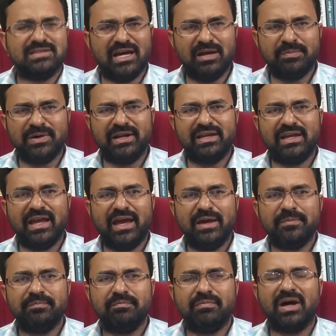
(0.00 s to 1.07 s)
ஷேர் பண்ணிக்கங்க
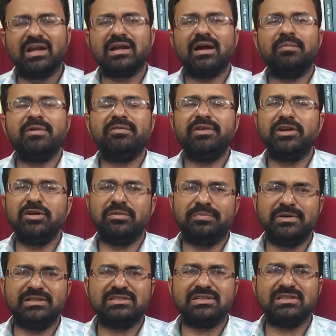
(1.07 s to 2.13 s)
மறக்காம வீடியோ
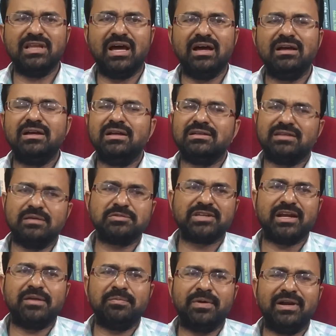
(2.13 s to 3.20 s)
பிடிச்சிருந்தா
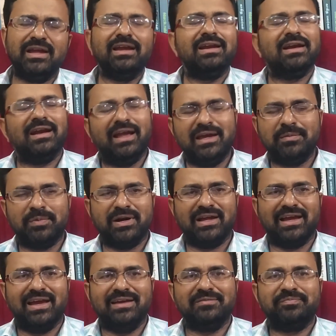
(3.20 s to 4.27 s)
சப்ஸ்கிரைப் பண்ணி லைக்
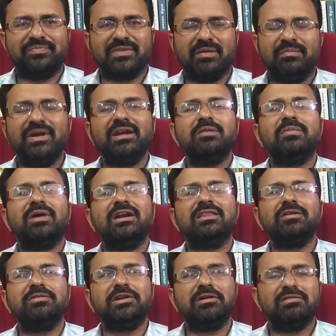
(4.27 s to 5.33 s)
பண்ணுங்க மீண்டும்
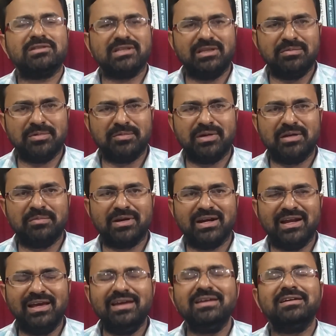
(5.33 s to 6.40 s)
அடுத்த வீடியோவில் சந்திப்போம்
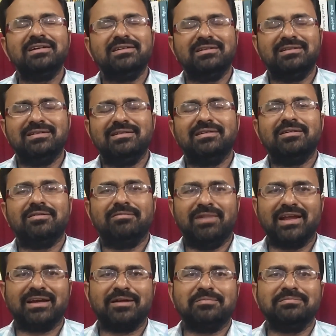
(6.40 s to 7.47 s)
நண்பர்களே
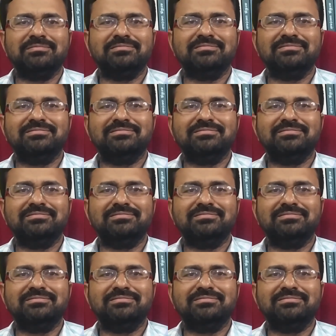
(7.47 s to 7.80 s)
வணக்கம்